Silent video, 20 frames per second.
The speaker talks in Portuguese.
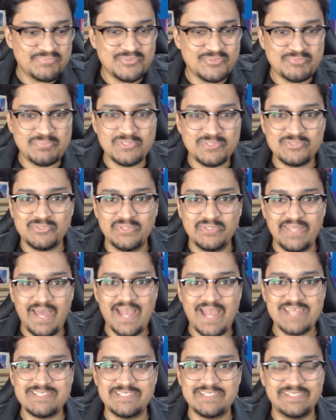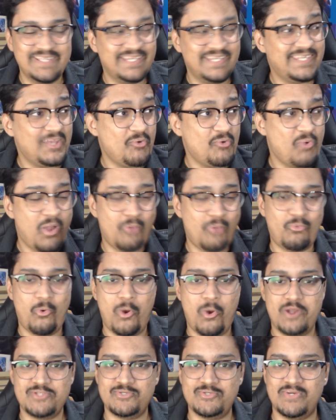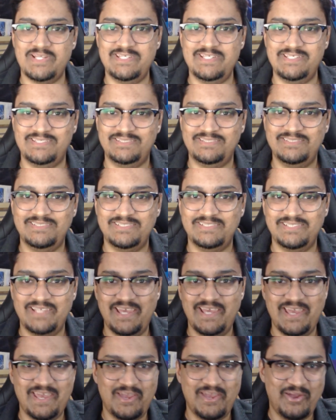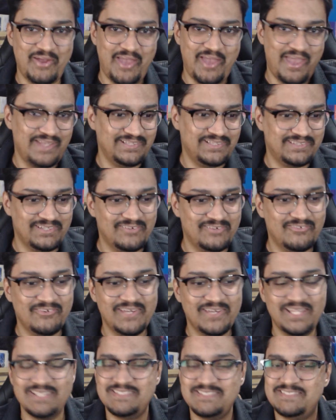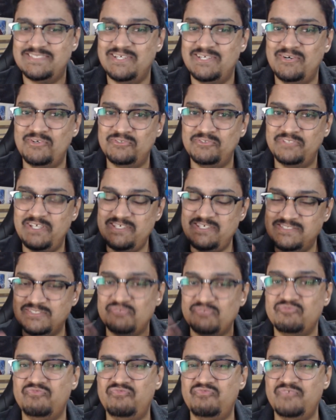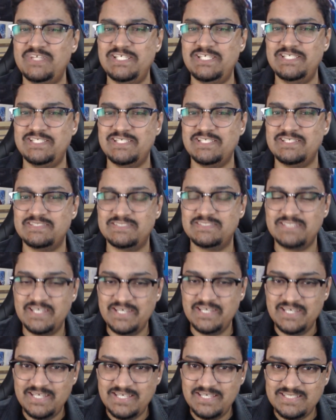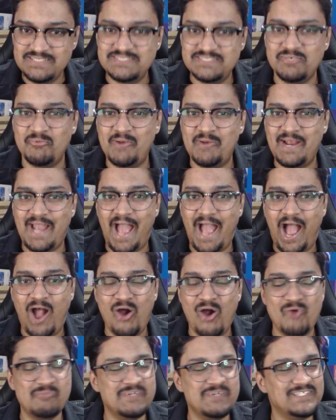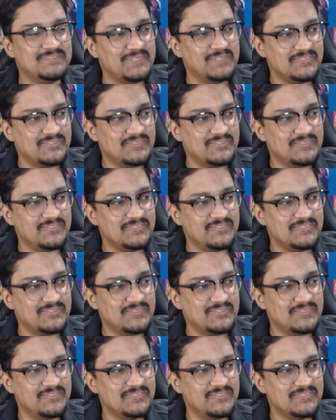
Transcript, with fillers: de personagem, né, que é o, é o gótico ali, né? É, então elas são, né, são frias, são calmas, mas